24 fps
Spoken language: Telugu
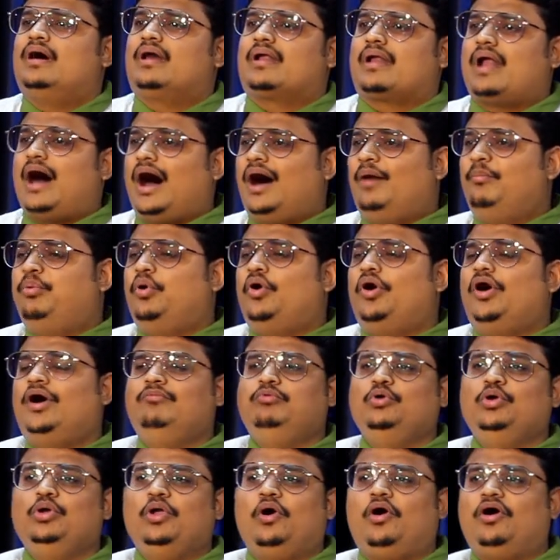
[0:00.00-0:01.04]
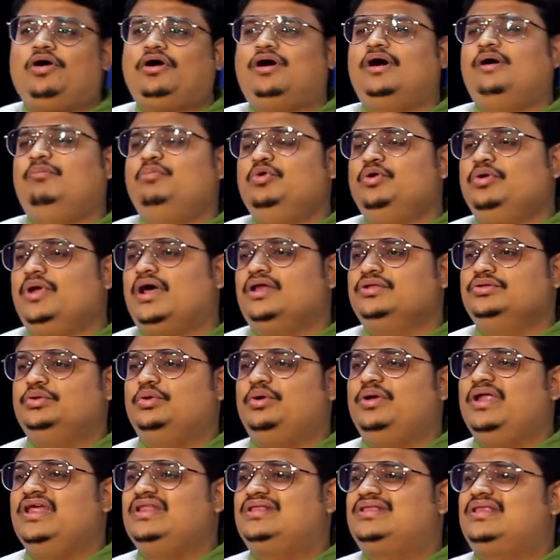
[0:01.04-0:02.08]
రాబోవు లోకమునందు
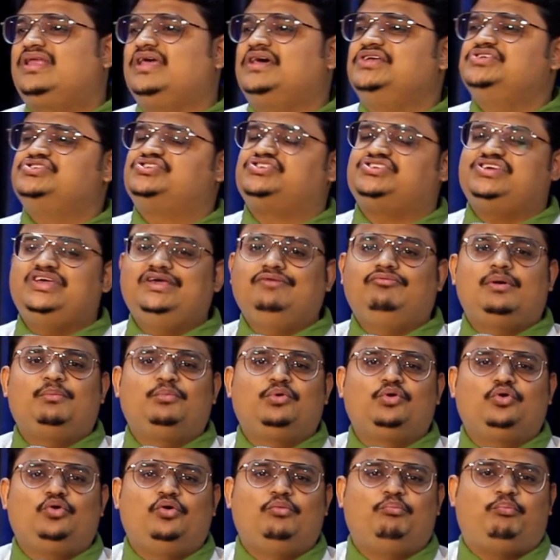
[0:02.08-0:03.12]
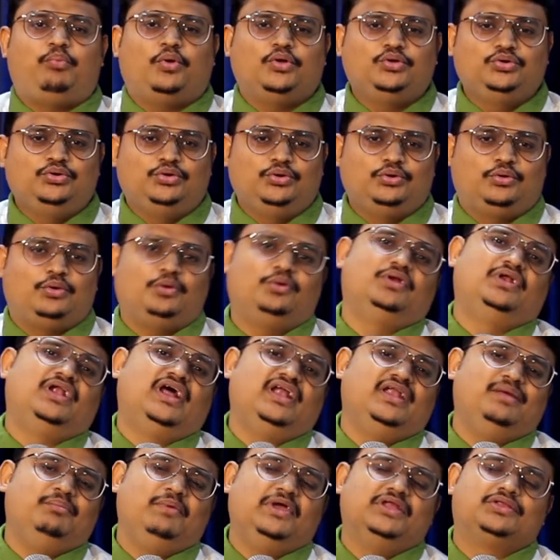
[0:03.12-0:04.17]
నిత్య జీవమును
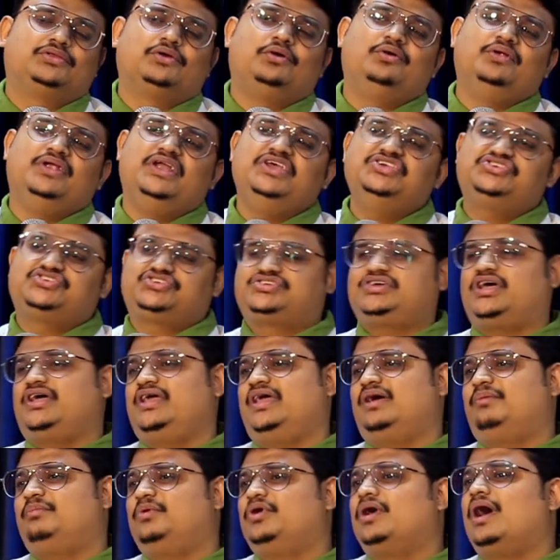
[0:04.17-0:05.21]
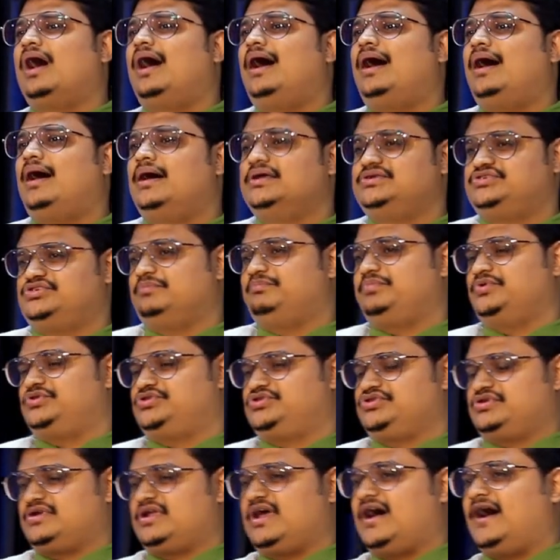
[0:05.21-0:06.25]
పొందుకొనునని మీతో నిశ్చయముగా
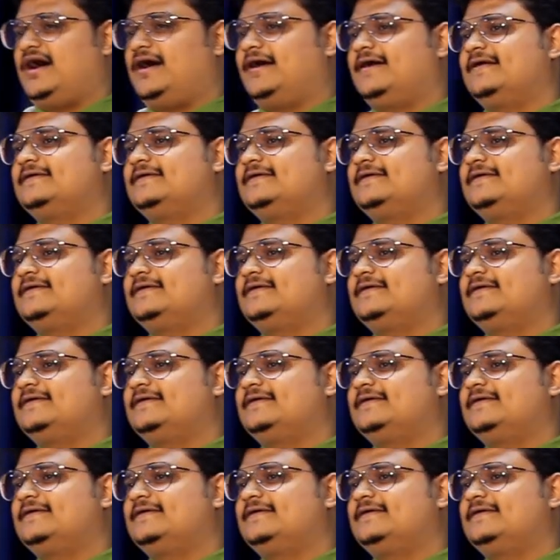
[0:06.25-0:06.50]
చెప్పుచున్నా